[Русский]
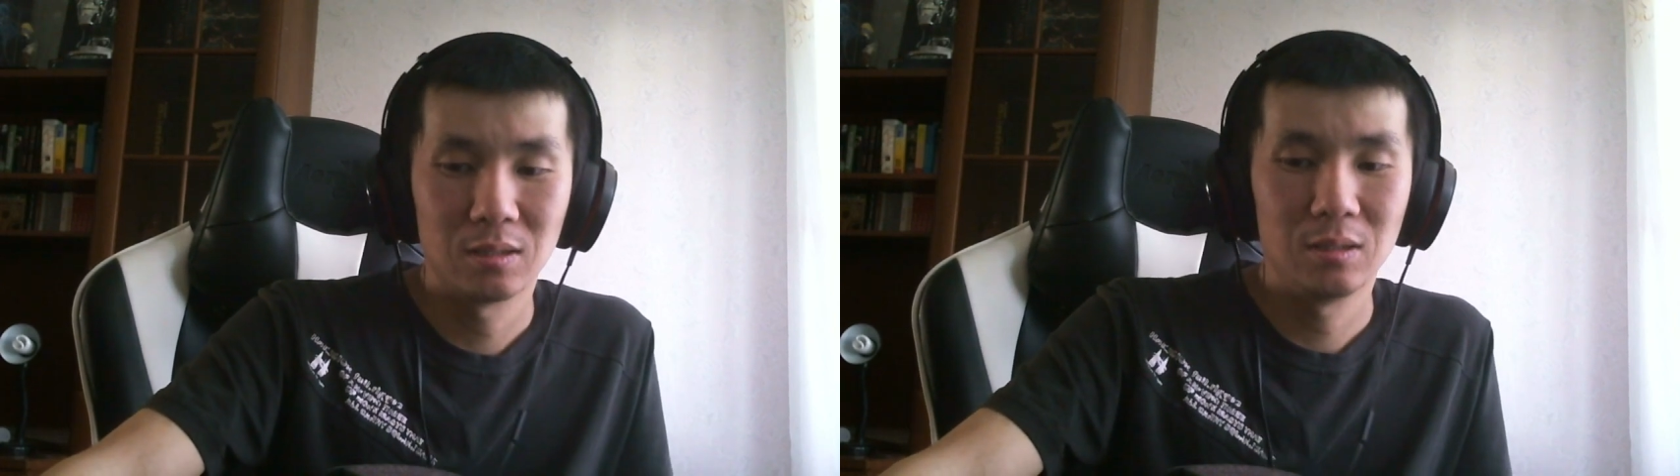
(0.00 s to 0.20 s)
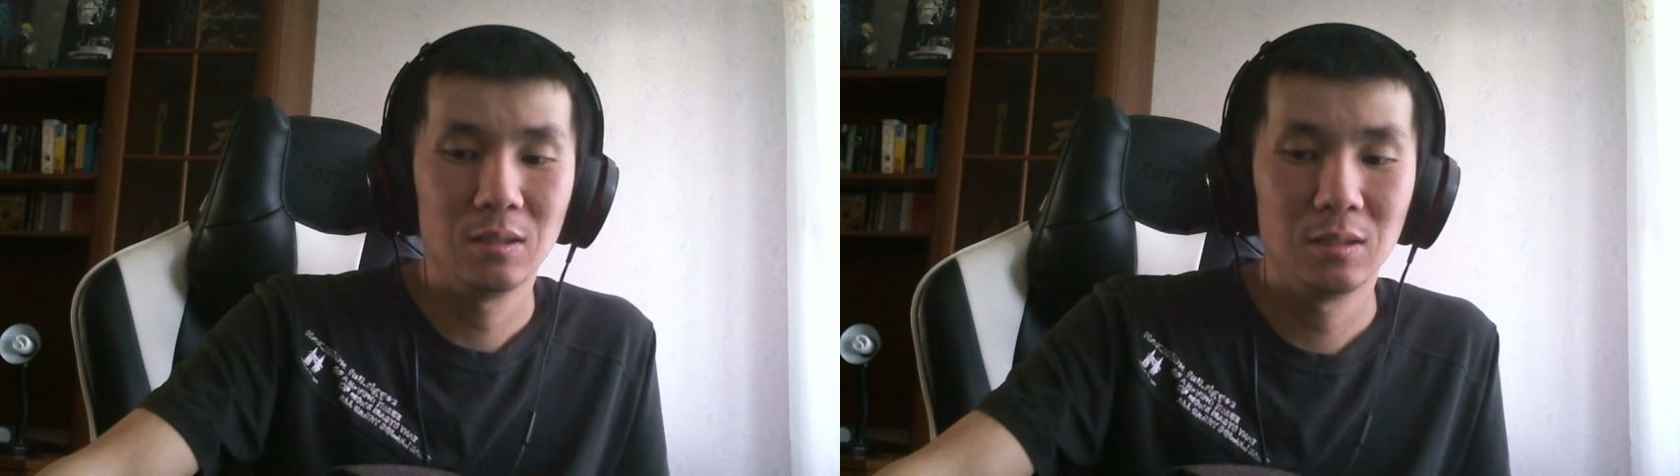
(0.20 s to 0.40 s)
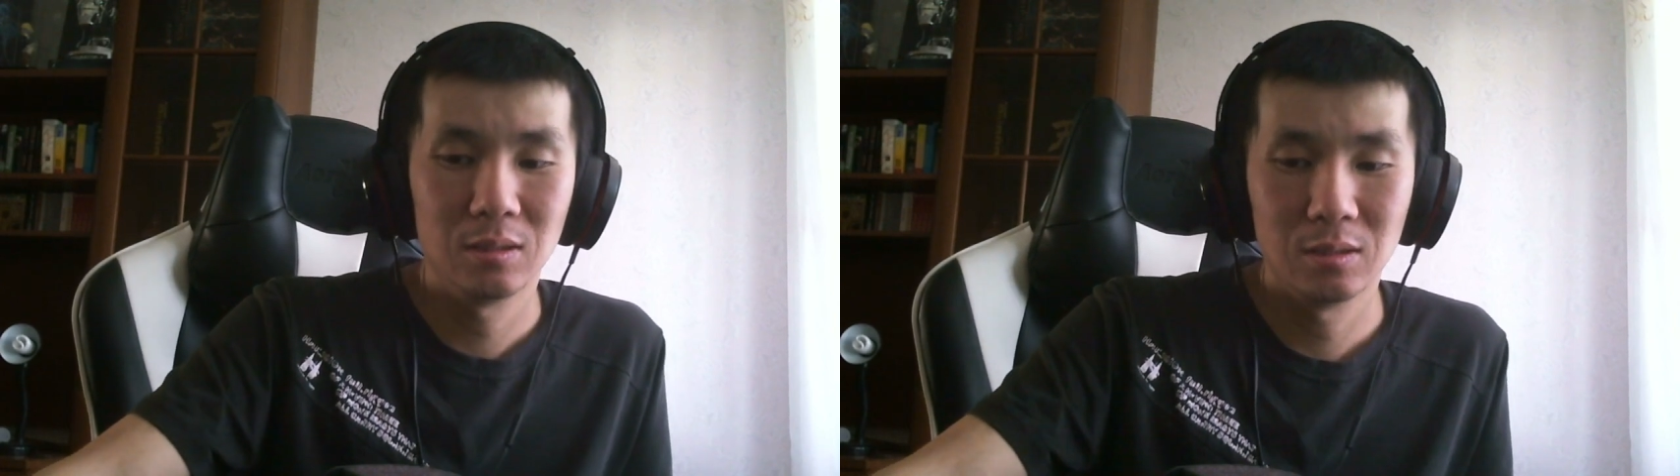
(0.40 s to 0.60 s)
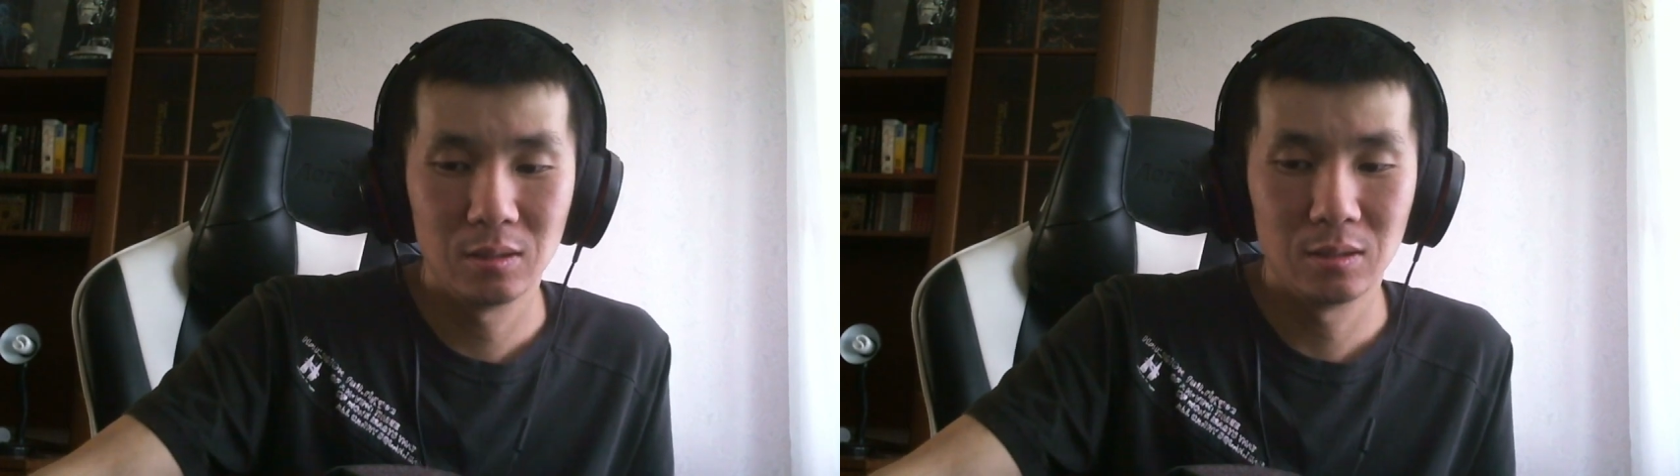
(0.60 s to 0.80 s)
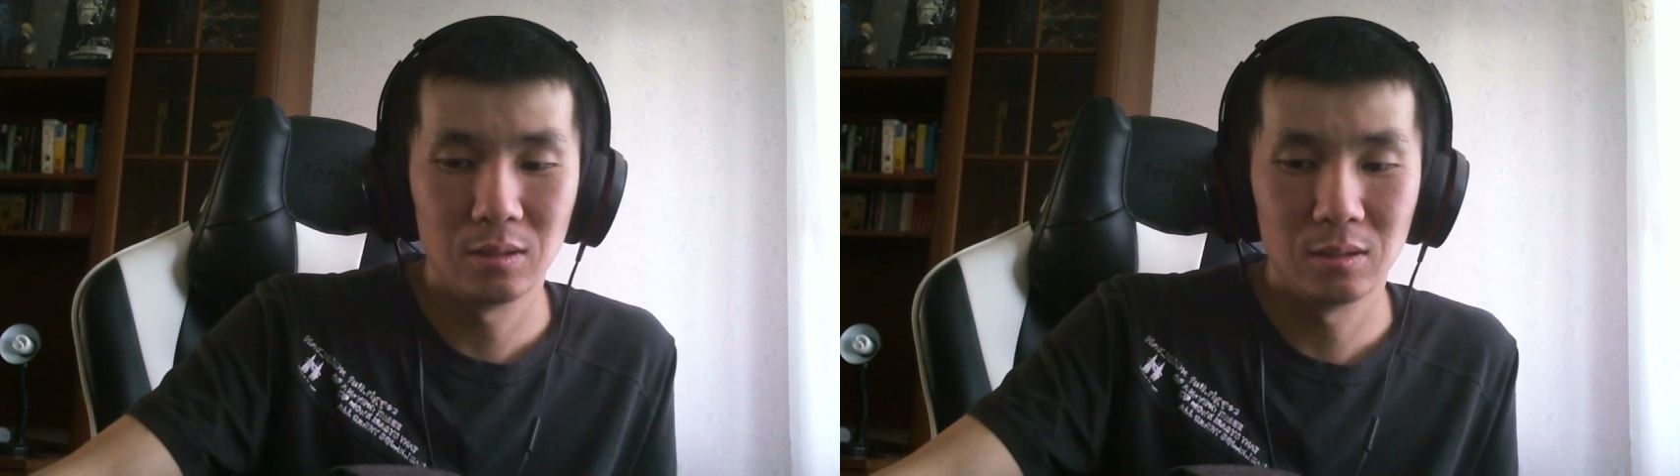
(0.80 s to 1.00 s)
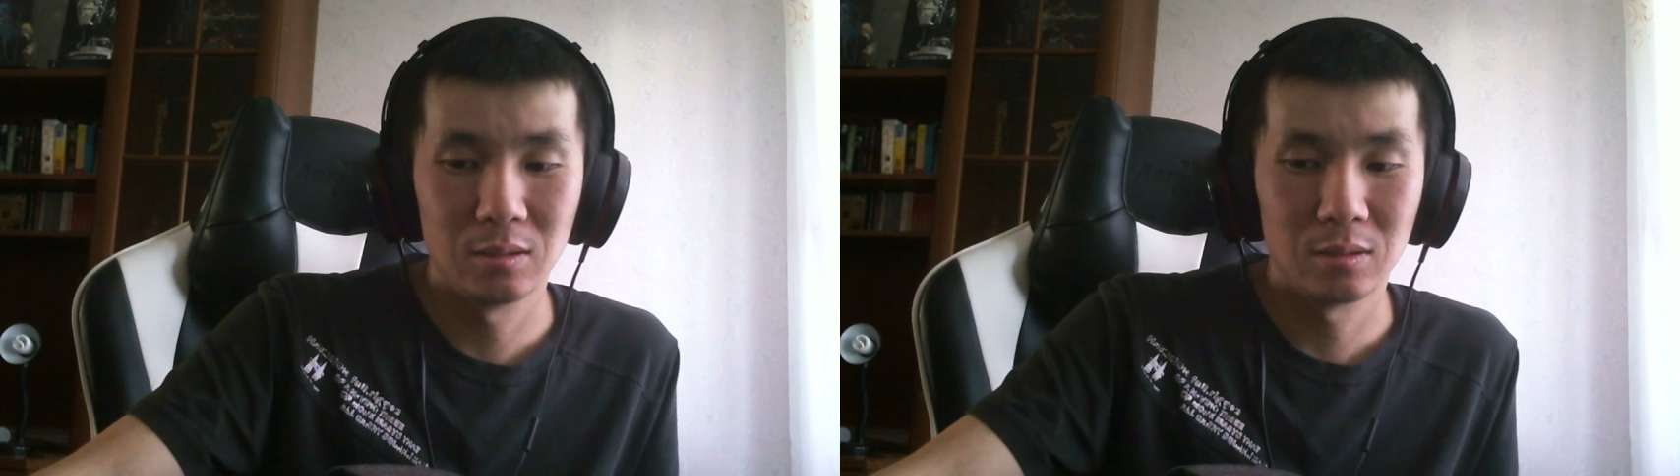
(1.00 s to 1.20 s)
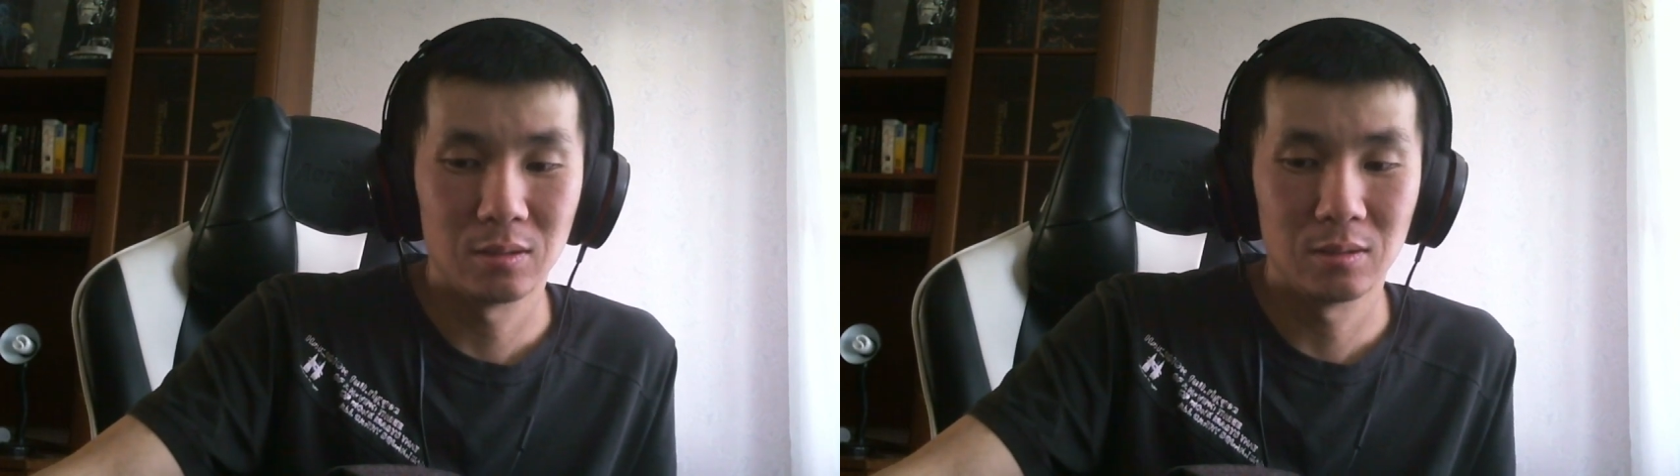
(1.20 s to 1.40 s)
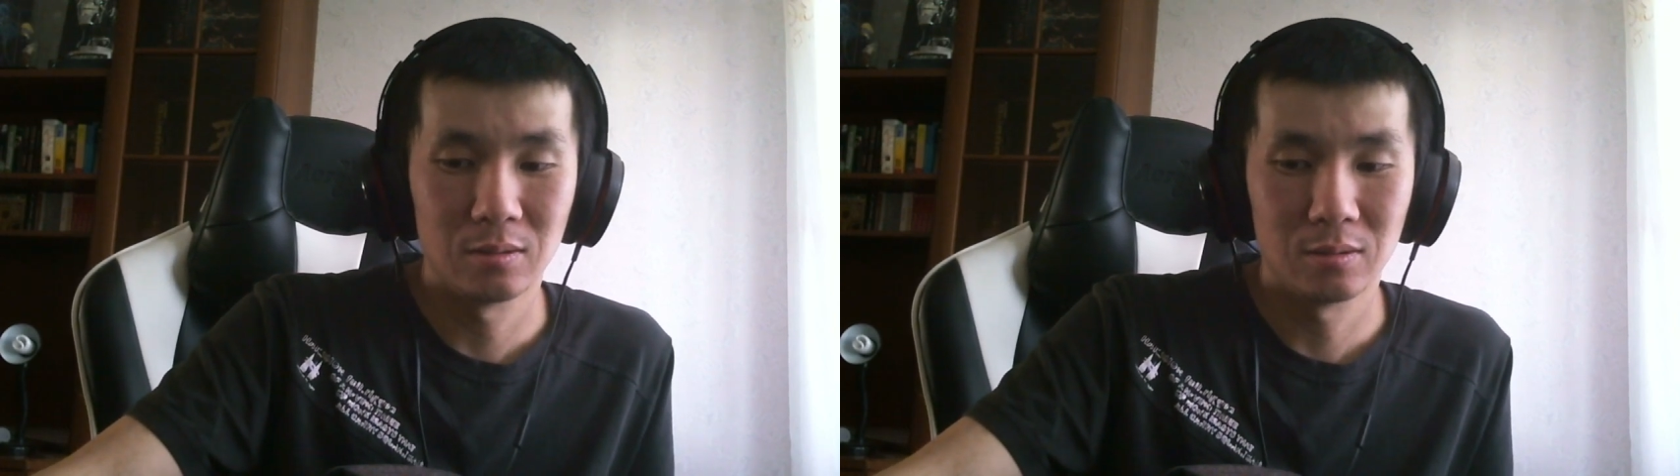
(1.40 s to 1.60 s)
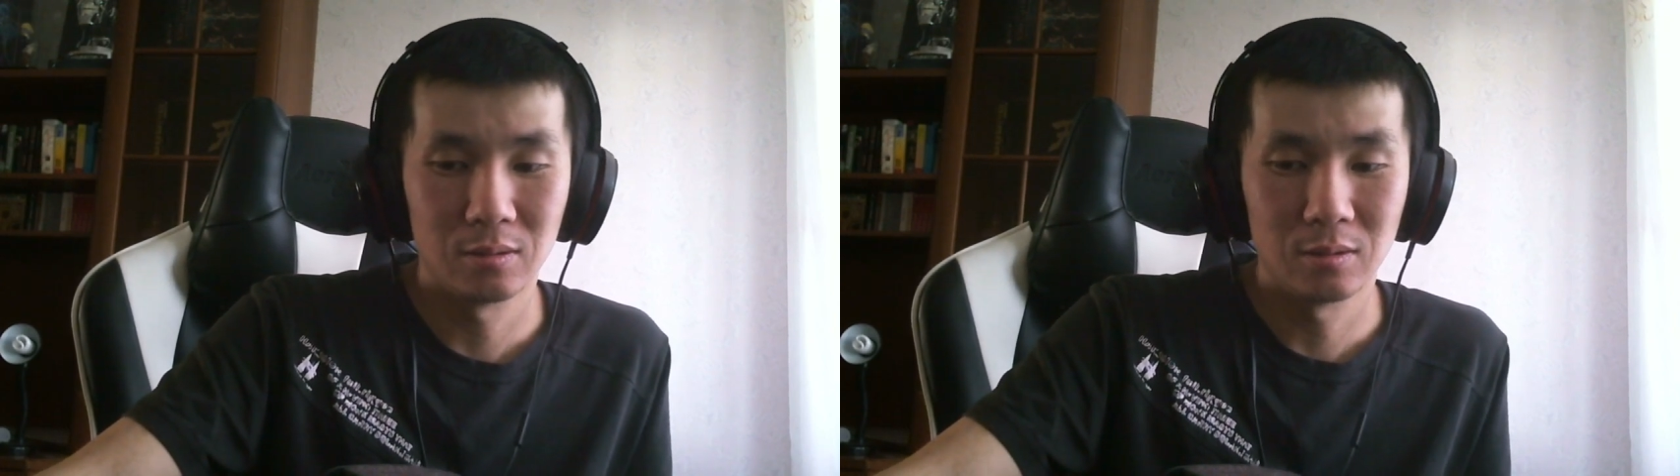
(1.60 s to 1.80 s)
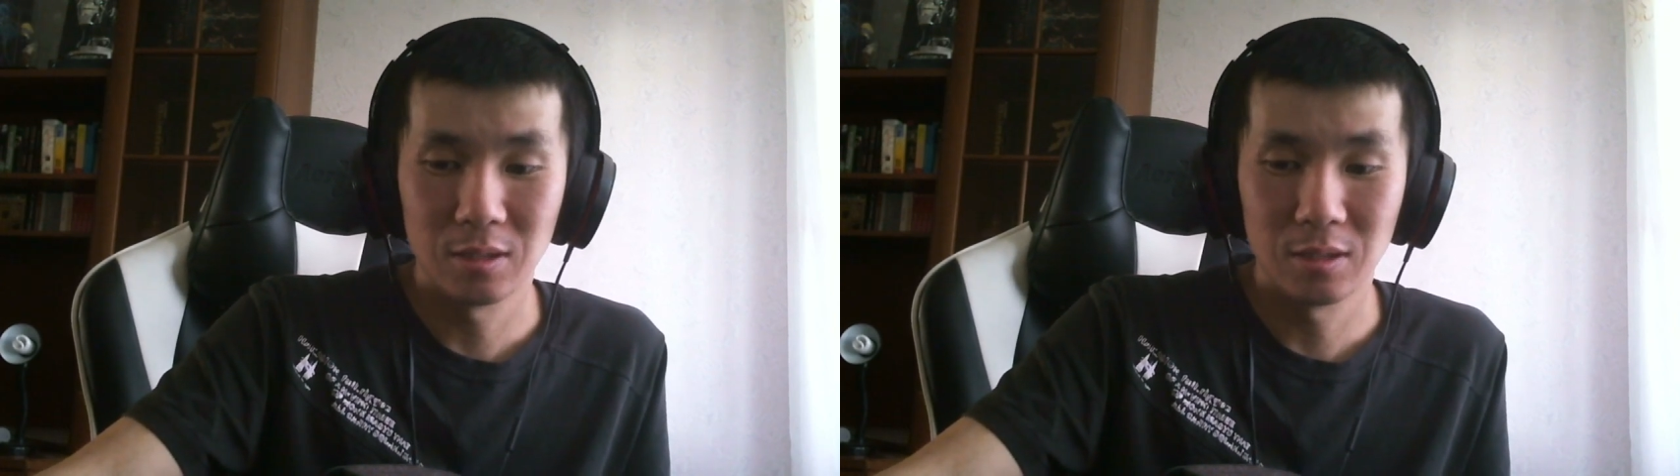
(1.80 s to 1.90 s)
и э,